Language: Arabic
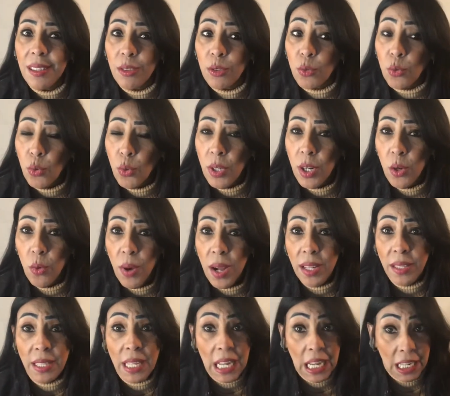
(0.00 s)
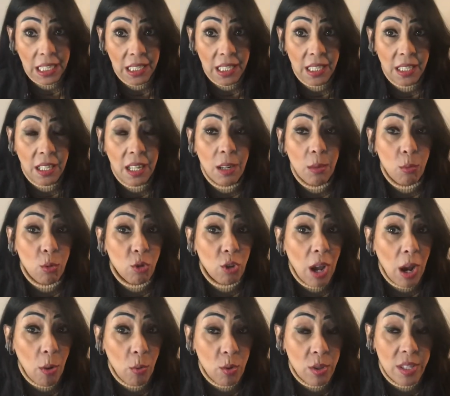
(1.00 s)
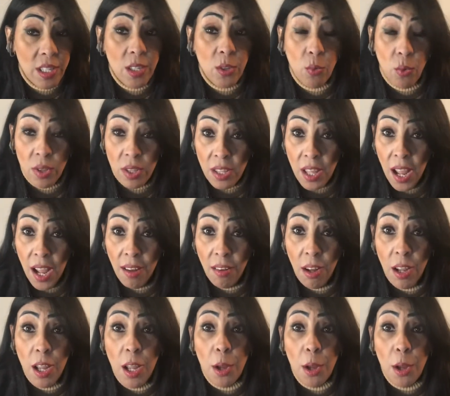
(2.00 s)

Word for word: طول الوقت عينين المشعوذين والصحراء